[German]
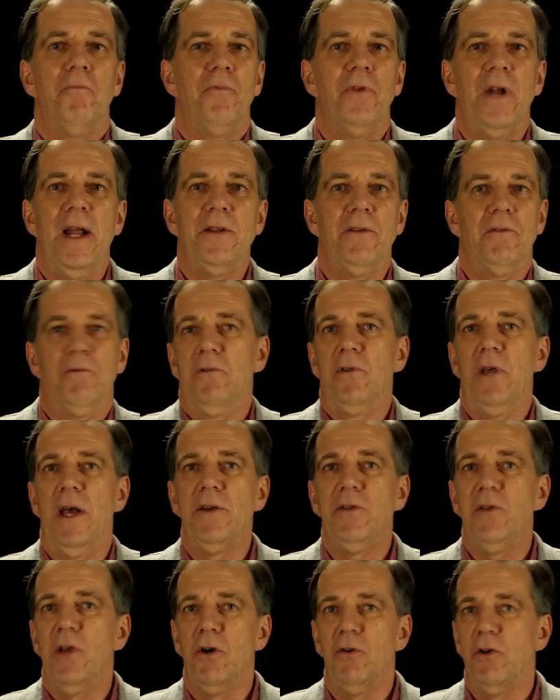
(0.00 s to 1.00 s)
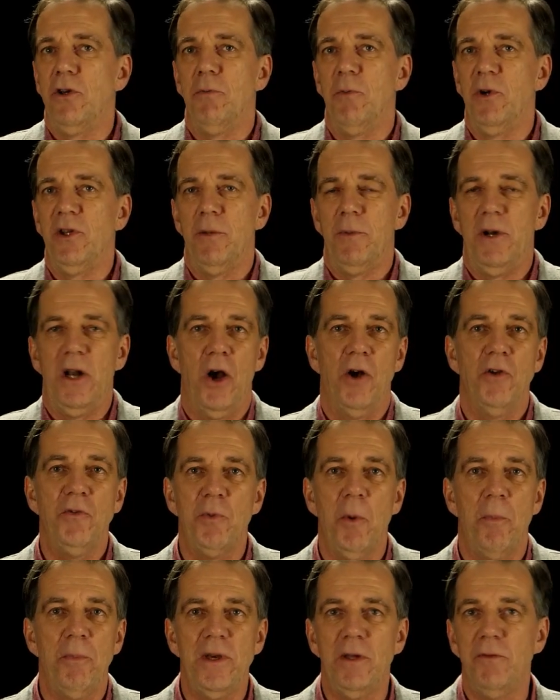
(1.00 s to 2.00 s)
Vielleicht sagen Sie auch, ich möchte mal
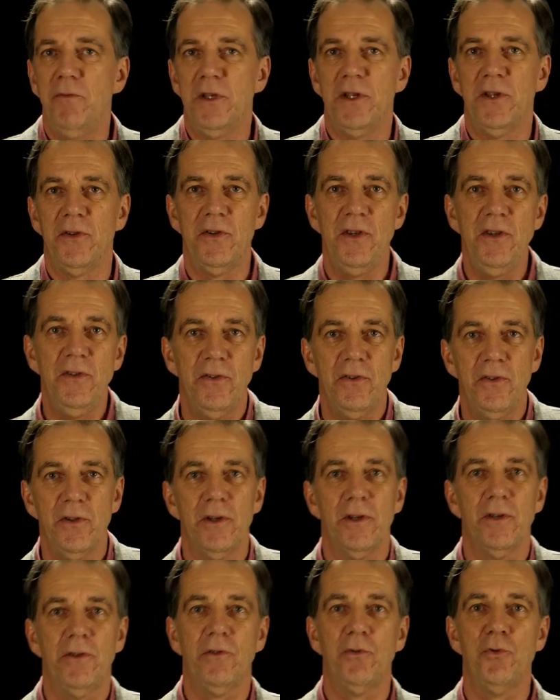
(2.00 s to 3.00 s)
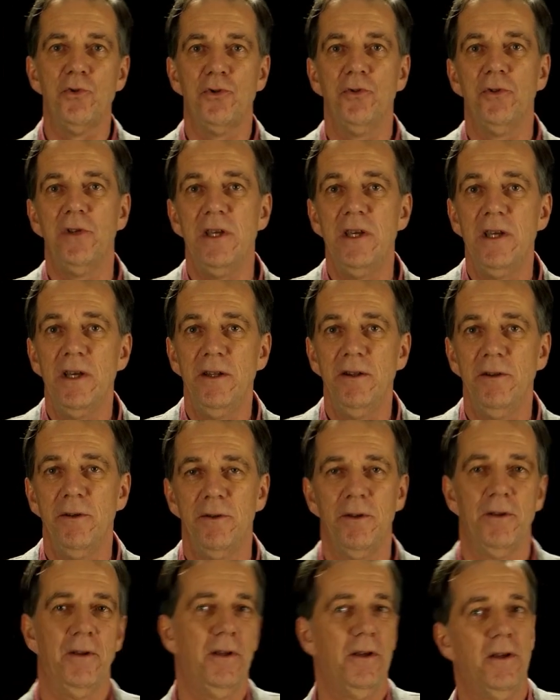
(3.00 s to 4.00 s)
ausprobieren, wie das ist, zu studieren
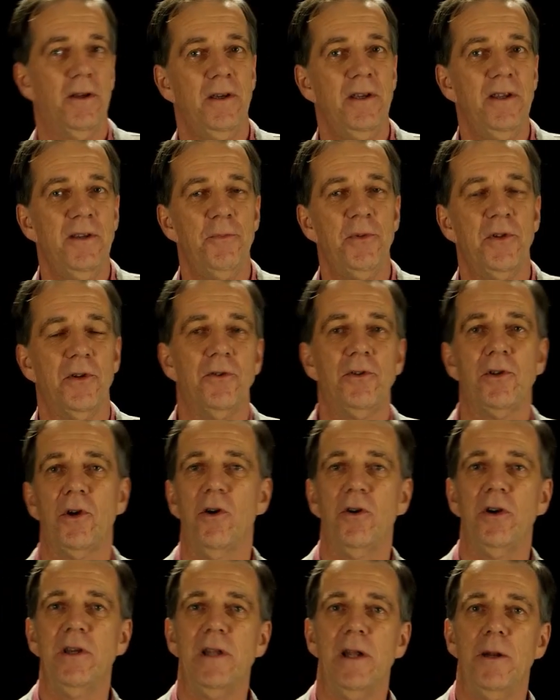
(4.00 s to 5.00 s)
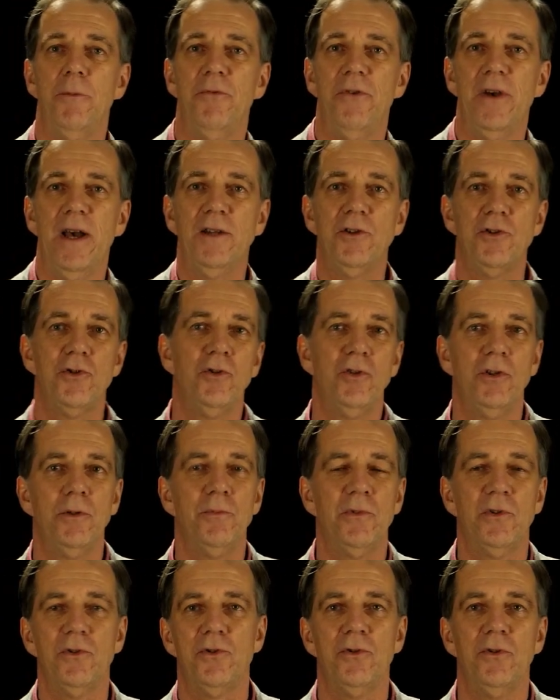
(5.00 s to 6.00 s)
insbesondere auch in einem
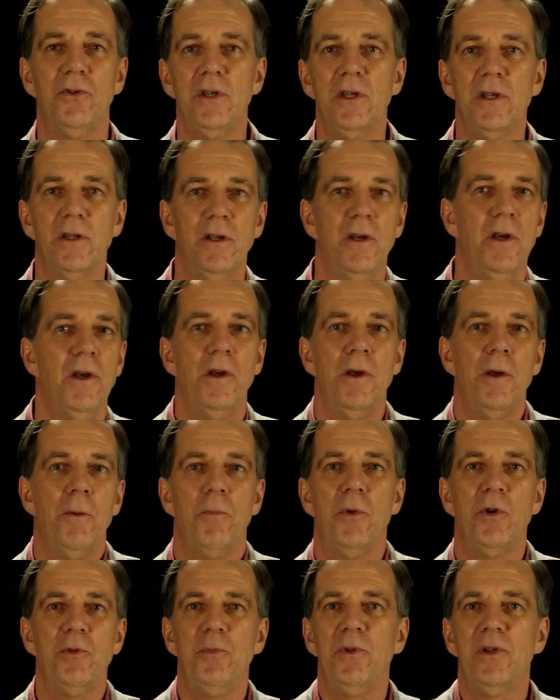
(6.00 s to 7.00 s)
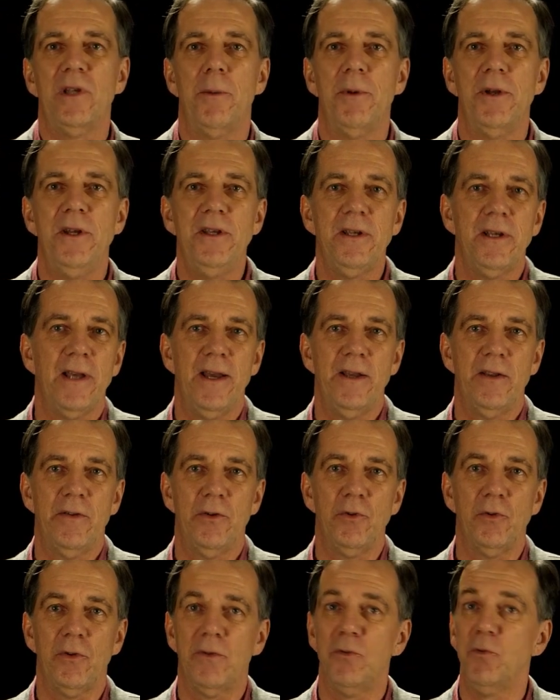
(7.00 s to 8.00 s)
Fernstudium zu studieren, möchte mich da aber nicht gleich
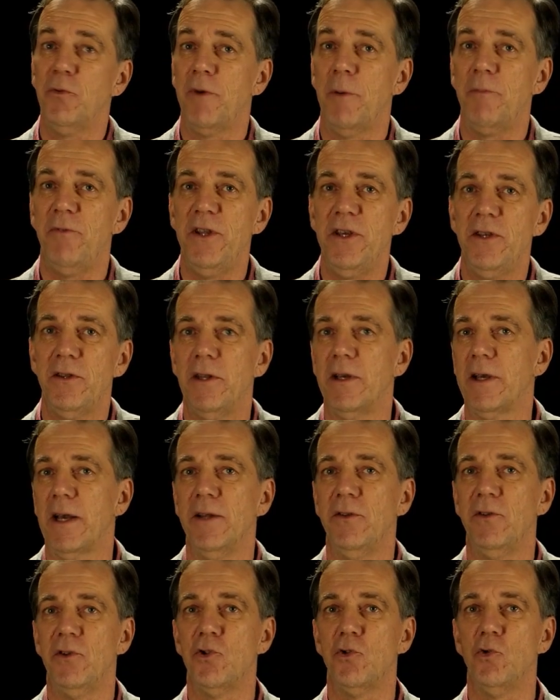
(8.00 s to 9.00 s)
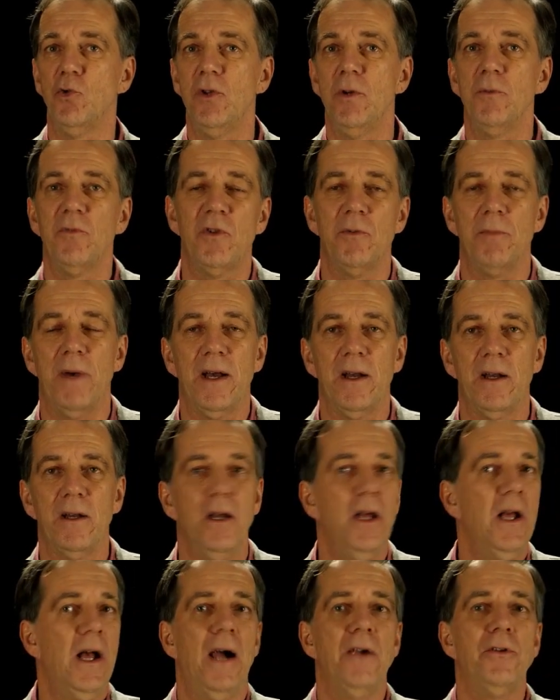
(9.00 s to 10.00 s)
dazu verpflichten, ein ganzes Studium zu
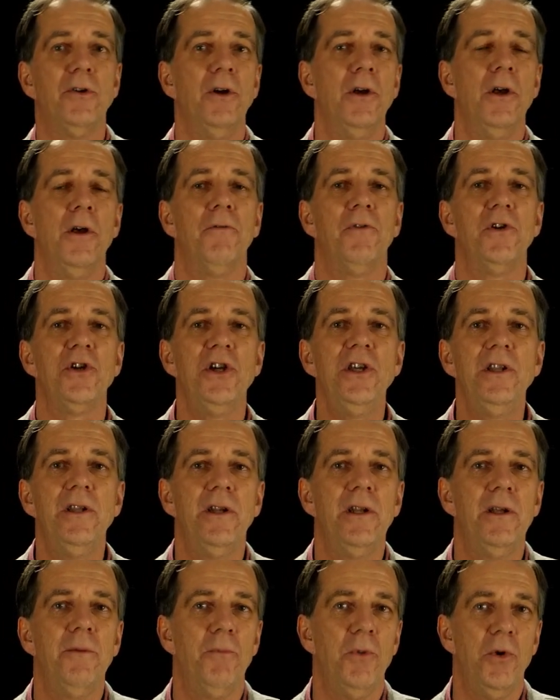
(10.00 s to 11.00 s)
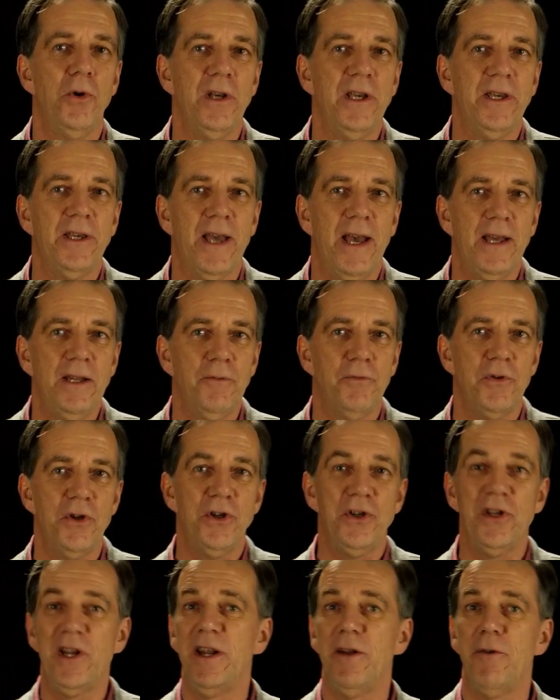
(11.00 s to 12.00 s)
machen. Also verschiedene Möglichkeiten,
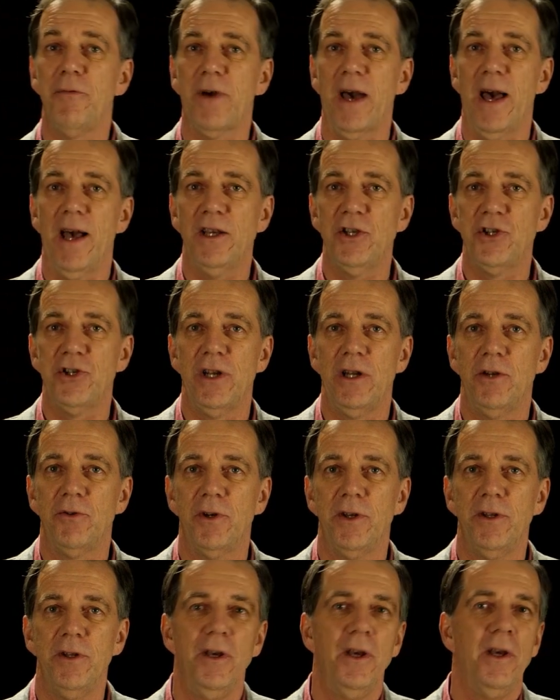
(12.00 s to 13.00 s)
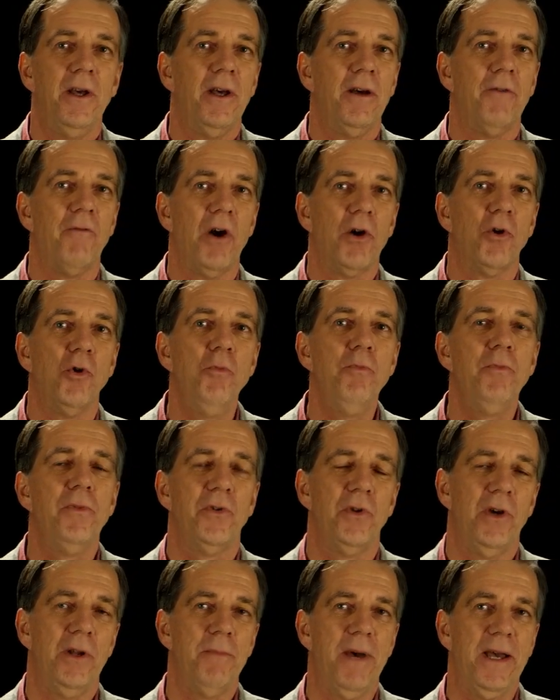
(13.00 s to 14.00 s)
verschiedene Fragestellungen, warum
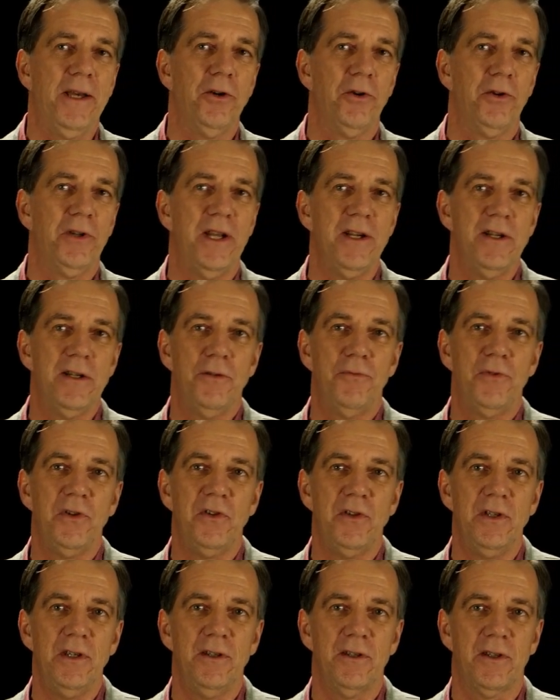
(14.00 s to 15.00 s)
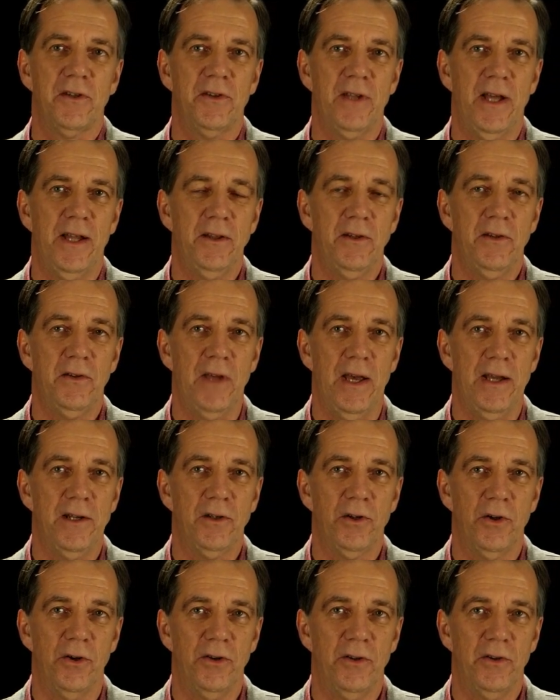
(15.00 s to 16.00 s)
so ein Microcredential für Sie interessant
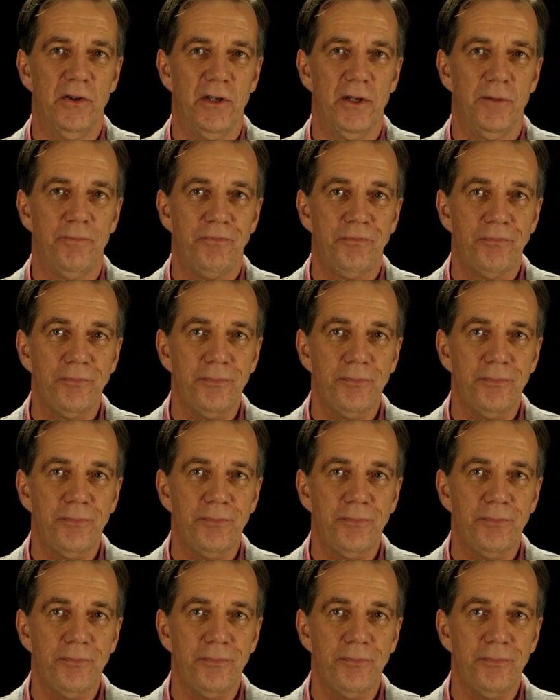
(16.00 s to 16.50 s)
sein könnte.